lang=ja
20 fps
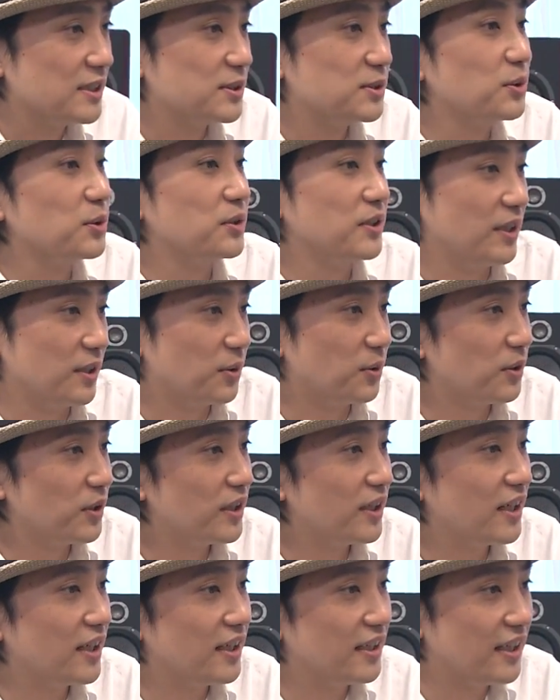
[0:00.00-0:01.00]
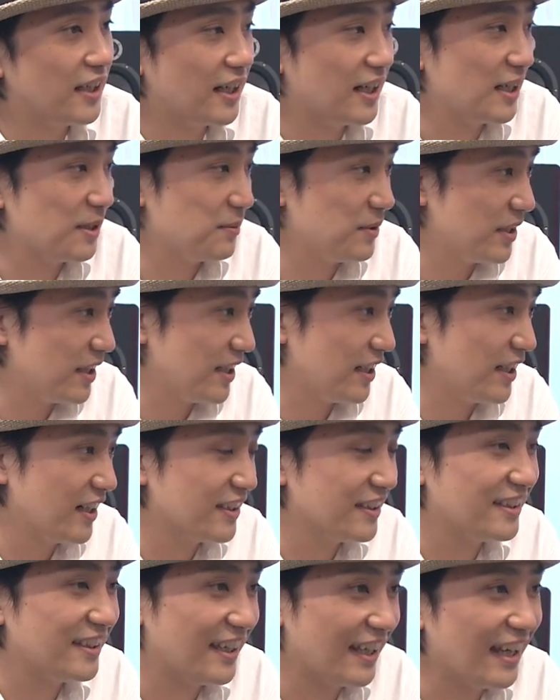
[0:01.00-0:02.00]
にそうで、これから長い未来があっ
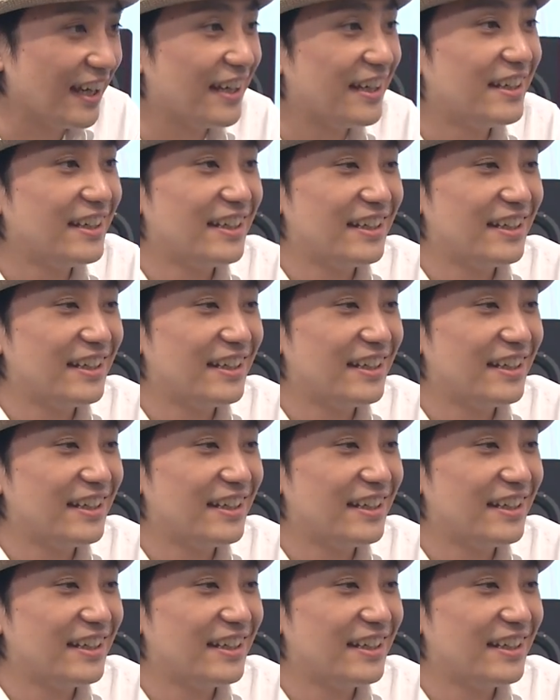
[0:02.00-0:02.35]
て、